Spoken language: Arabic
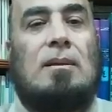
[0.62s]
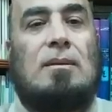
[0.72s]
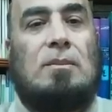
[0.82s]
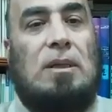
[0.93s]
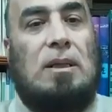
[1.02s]

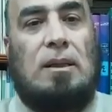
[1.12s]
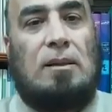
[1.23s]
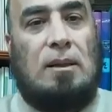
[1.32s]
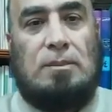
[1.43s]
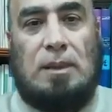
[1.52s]
بسم الله
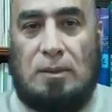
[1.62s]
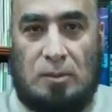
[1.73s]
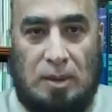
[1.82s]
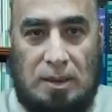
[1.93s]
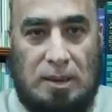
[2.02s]
الرحمن
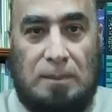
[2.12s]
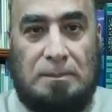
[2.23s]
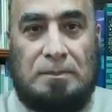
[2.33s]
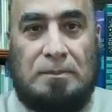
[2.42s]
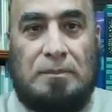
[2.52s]

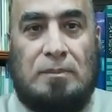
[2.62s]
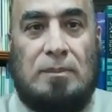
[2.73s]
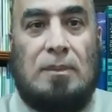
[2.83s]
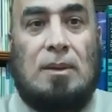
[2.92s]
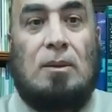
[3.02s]
الرحيم
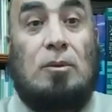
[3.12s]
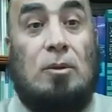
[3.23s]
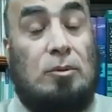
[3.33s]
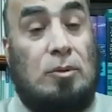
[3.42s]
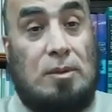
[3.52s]

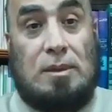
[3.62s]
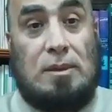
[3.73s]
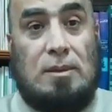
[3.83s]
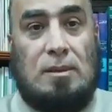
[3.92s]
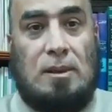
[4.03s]
قطز
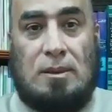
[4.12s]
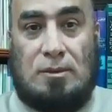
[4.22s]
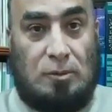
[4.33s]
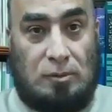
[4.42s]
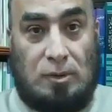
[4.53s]

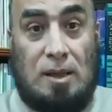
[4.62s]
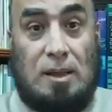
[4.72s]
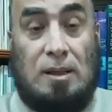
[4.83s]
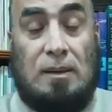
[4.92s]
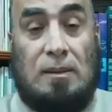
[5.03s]

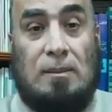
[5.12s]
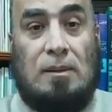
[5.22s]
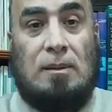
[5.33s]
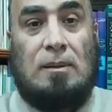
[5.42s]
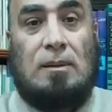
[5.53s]
السلطان
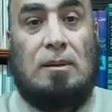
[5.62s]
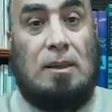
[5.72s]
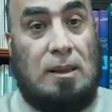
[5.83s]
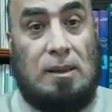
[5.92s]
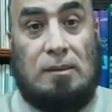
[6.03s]

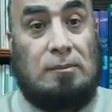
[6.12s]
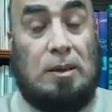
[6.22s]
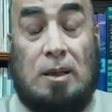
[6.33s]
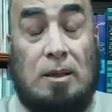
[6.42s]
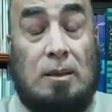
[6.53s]
قاهر
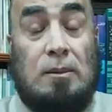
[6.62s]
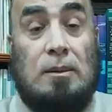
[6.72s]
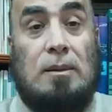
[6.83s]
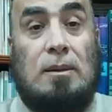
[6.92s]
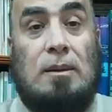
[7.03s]
التتار
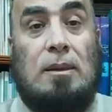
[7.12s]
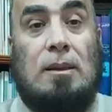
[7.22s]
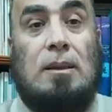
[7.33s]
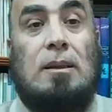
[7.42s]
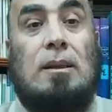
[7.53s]

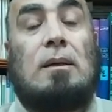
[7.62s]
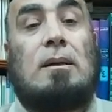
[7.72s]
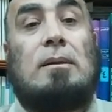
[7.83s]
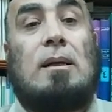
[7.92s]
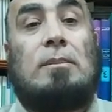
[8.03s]
يرى
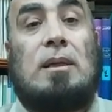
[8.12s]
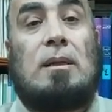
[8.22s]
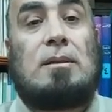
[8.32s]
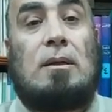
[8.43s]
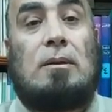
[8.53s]

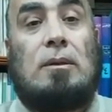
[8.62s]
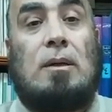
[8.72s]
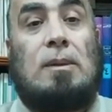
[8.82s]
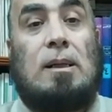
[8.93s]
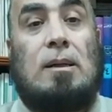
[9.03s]
النبي صلى
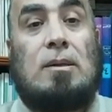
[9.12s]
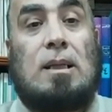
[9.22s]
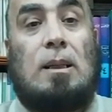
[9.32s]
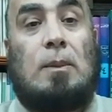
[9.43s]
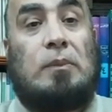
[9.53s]
الله عليه
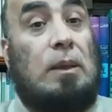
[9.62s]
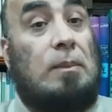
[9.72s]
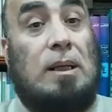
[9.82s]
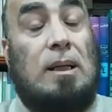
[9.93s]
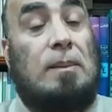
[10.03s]
وسلم في
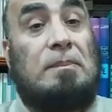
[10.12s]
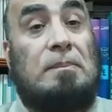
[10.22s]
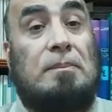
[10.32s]
المنام